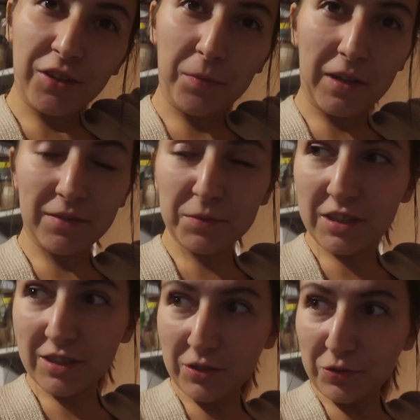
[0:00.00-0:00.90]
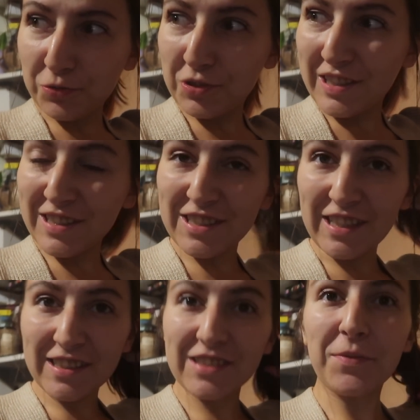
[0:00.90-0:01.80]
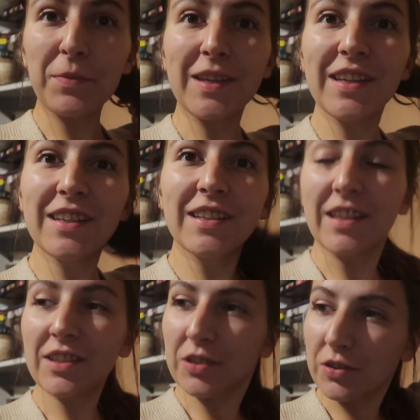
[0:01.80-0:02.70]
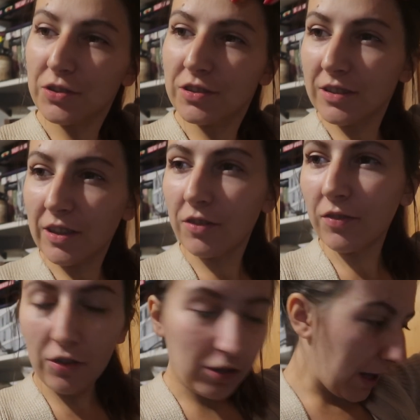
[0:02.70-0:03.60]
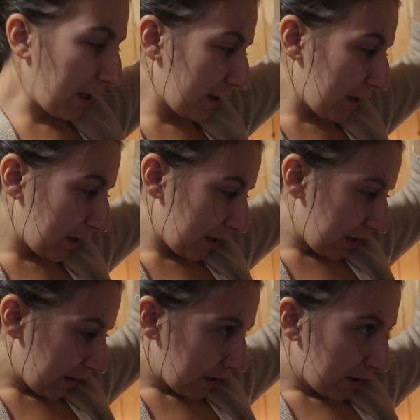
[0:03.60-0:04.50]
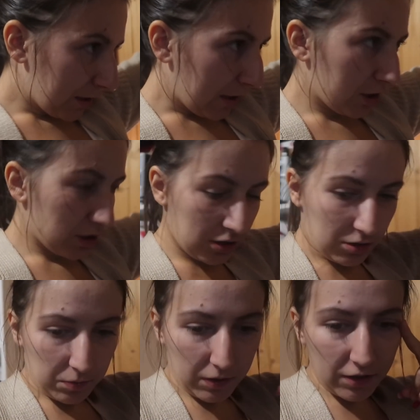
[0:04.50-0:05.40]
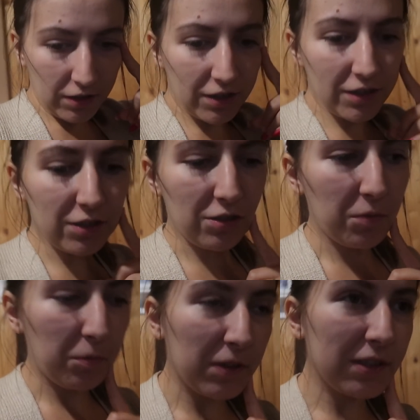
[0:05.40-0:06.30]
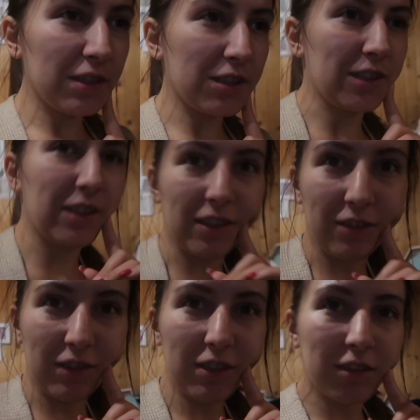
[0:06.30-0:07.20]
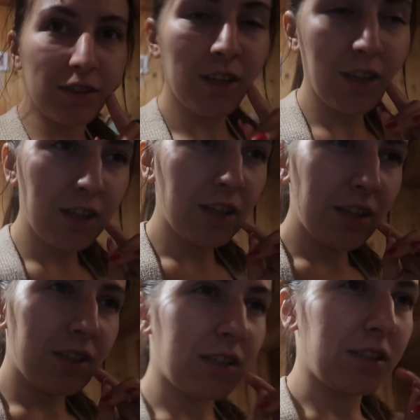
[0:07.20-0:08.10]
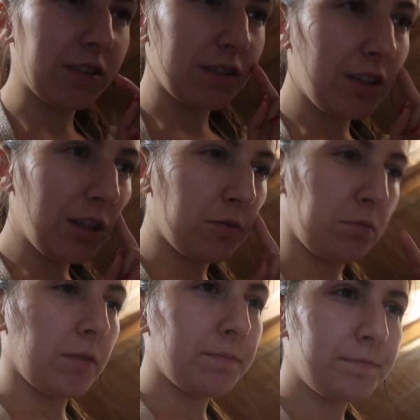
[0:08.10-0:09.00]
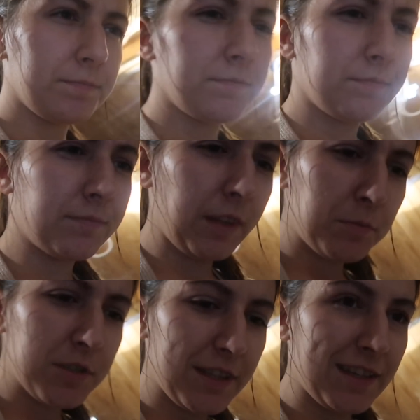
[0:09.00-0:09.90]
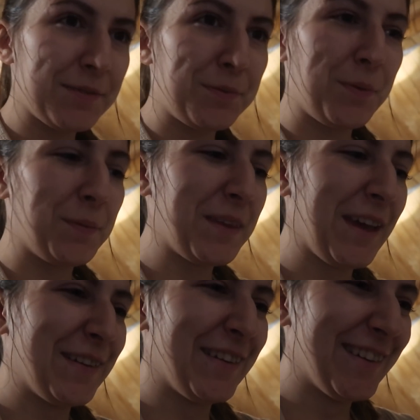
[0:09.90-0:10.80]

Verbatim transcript: Dobra, myślę, że to już jest czas, żeby skończyć tego vloga. Ja jeszcze sobie zrobię maseczkę na twarz. Czekajcie, gdzie ja mam? To mi się teraz przypomniało.